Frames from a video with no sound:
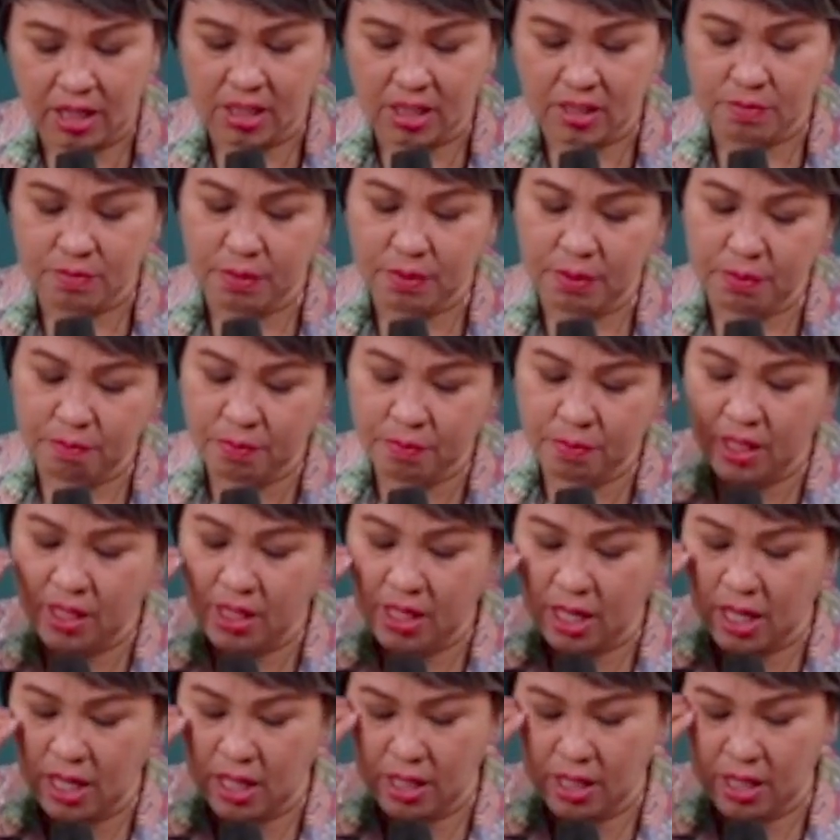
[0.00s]
atas
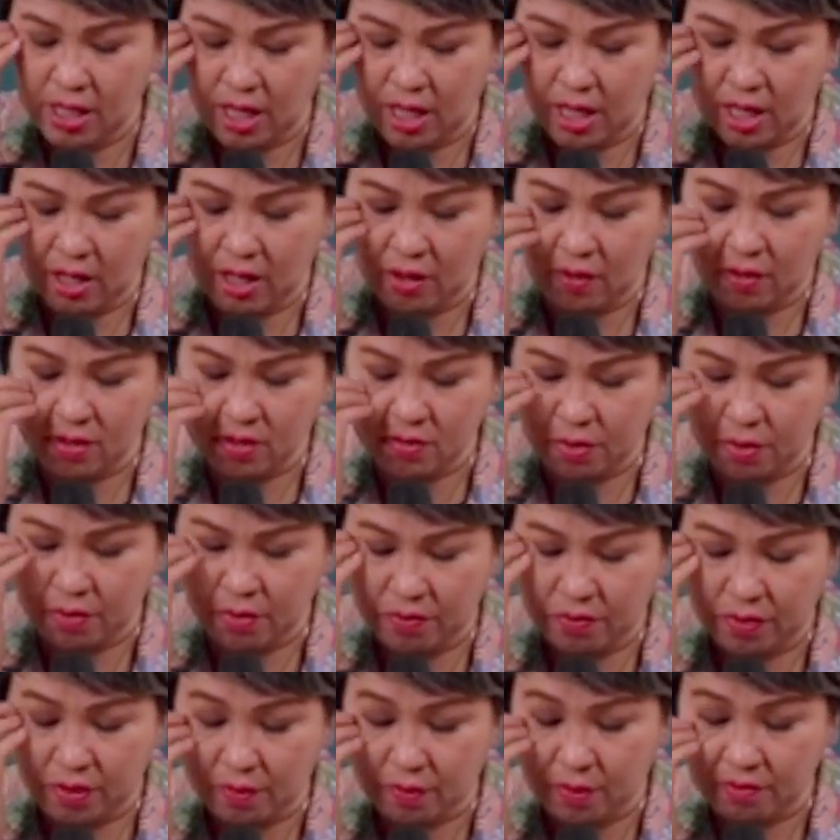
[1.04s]
bimbingannya lewat
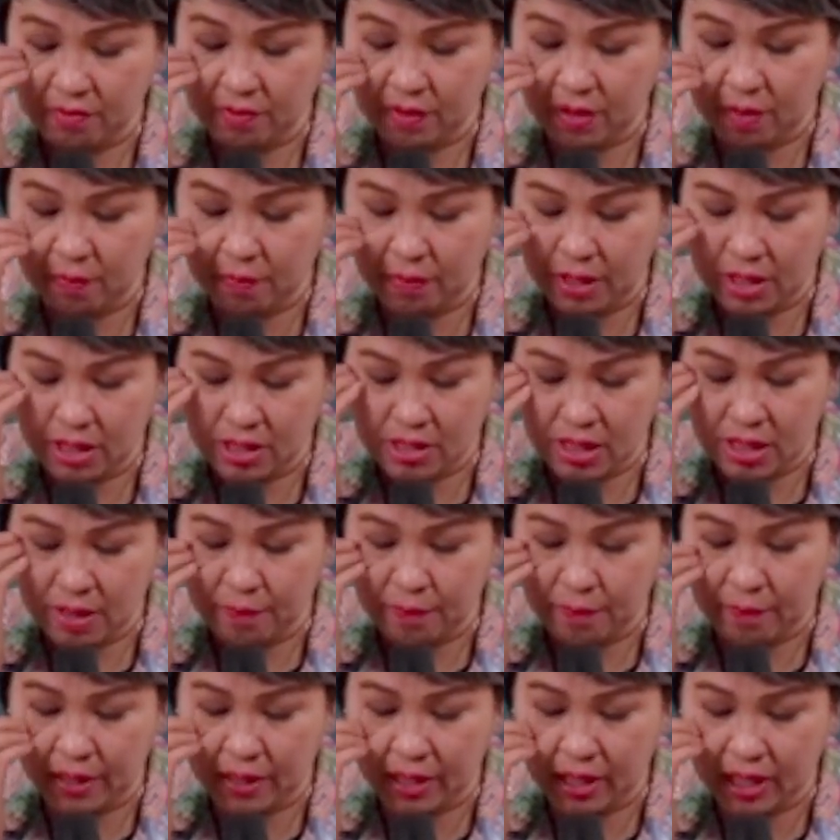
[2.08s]
semua firman-firman
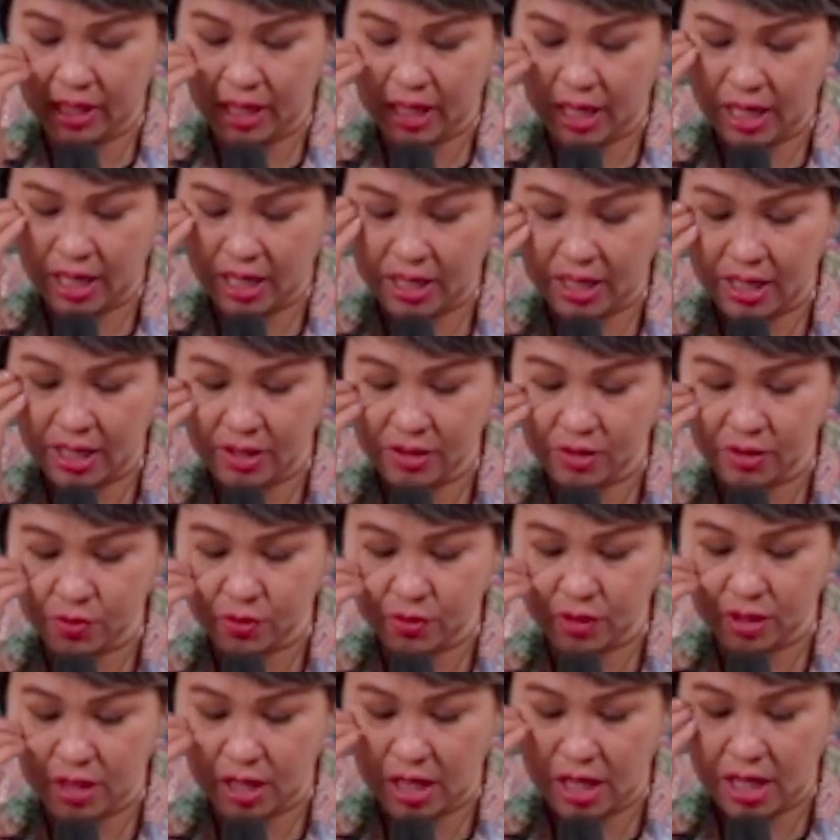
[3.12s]
disampaikan dan
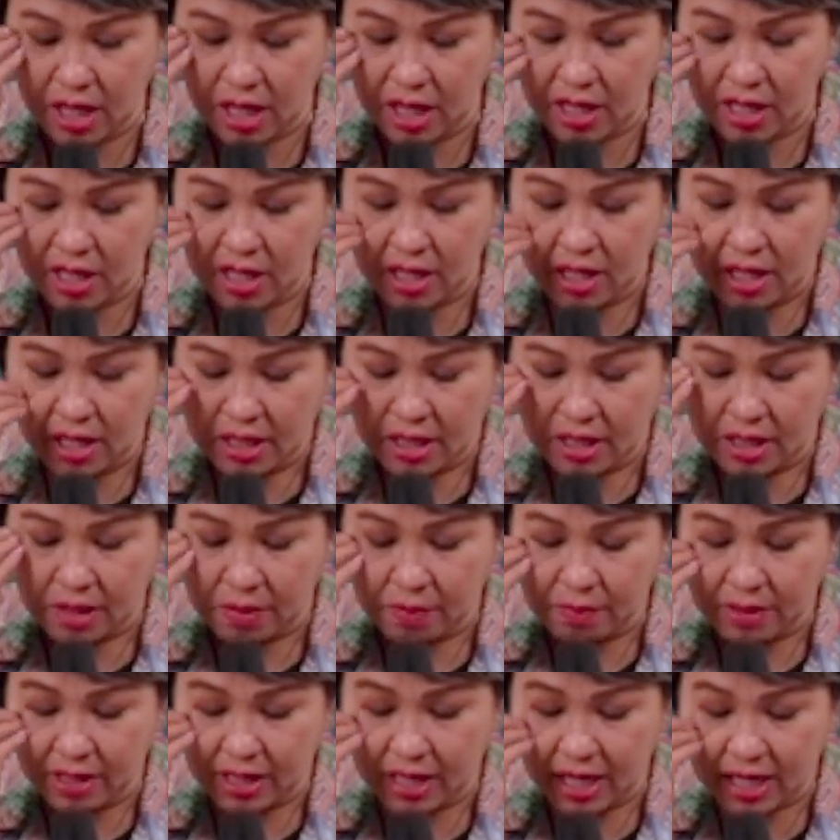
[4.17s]
juga
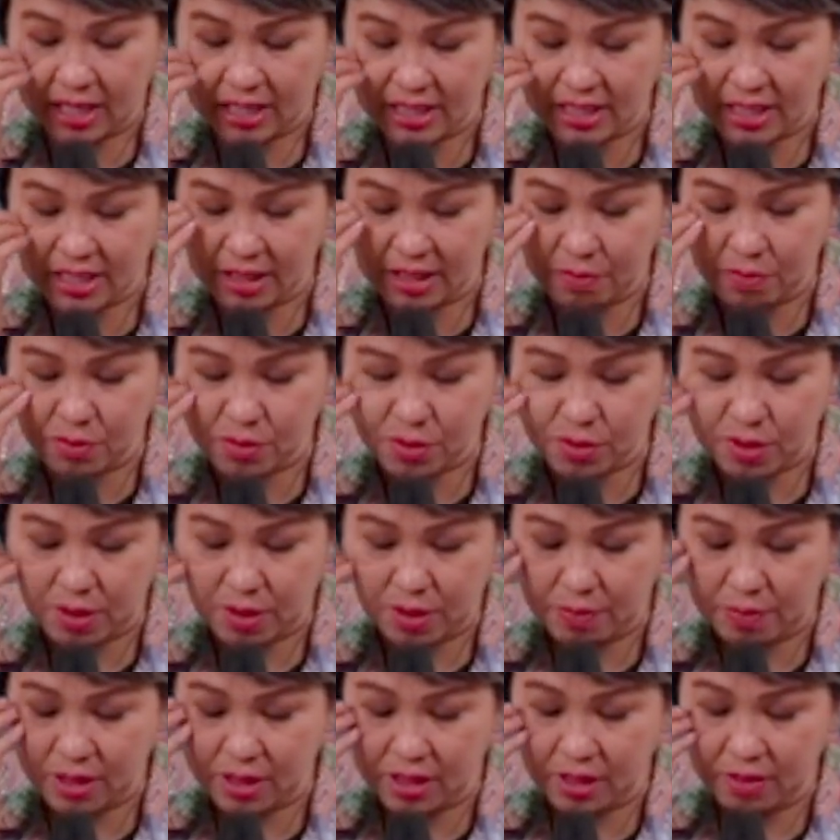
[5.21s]
terima kasih Ibu
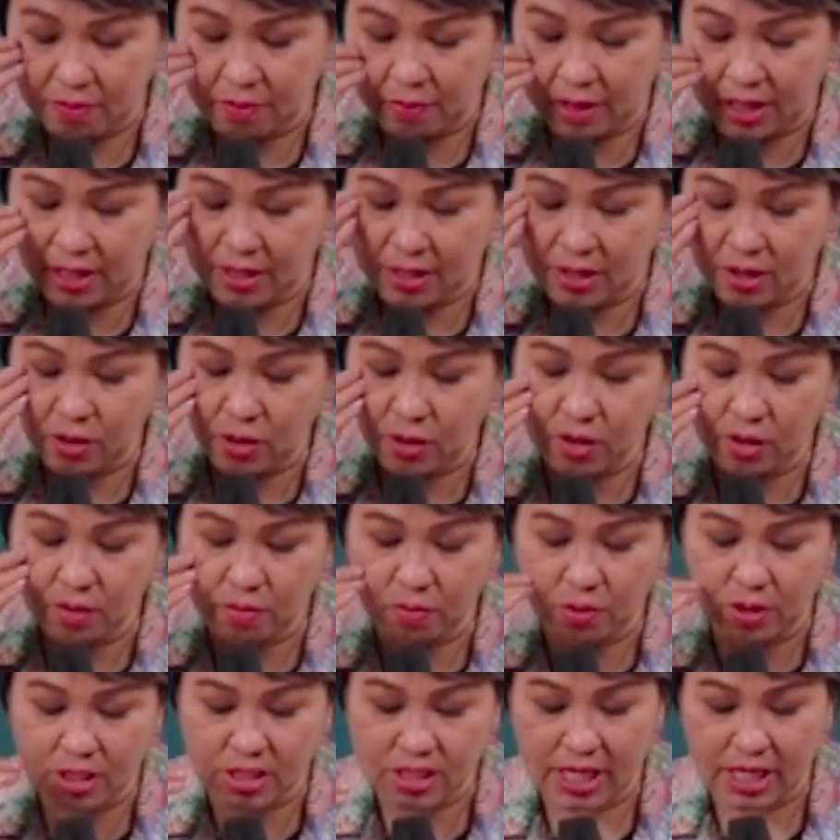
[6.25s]
sudah menjadi
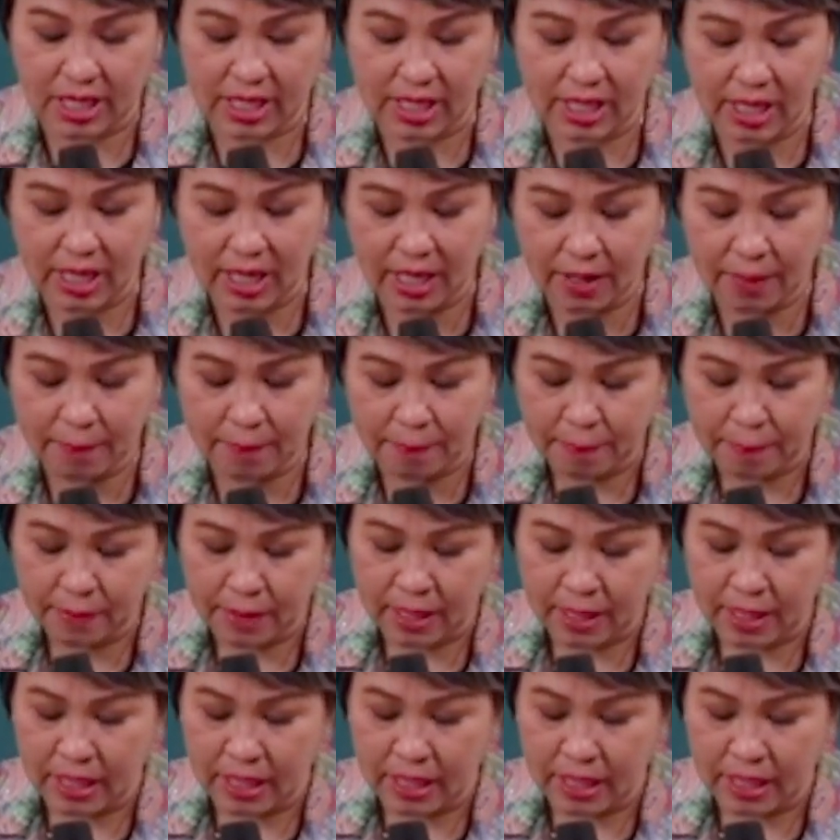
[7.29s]
mentor buat saya